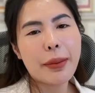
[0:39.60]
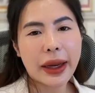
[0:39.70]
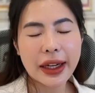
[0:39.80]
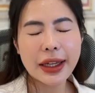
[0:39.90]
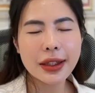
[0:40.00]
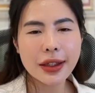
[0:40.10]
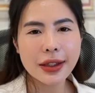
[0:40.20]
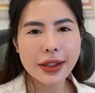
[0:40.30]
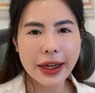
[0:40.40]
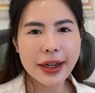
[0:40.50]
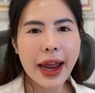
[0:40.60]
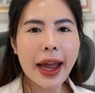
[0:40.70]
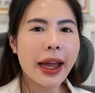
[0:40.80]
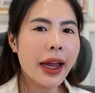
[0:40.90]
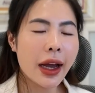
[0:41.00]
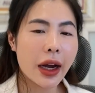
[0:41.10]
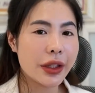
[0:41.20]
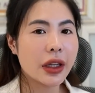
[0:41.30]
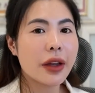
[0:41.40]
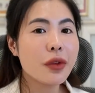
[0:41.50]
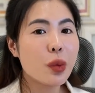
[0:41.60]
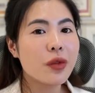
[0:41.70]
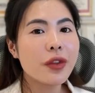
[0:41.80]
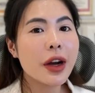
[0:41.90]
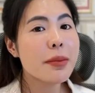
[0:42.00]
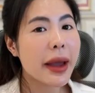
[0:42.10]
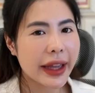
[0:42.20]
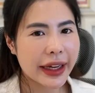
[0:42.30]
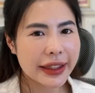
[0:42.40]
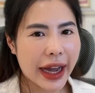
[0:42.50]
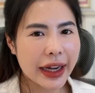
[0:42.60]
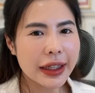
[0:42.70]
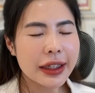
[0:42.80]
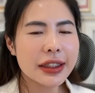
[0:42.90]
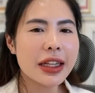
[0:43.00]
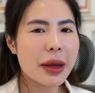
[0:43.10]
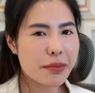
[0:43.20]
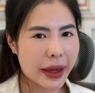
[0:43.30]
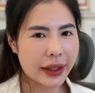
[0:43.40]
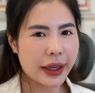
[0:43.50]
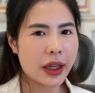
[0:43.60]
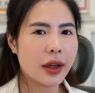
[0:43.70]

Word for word: bệnh lý thường xảy ra ở những cái vùng phơi bày ánh nắng Như là mặt nè,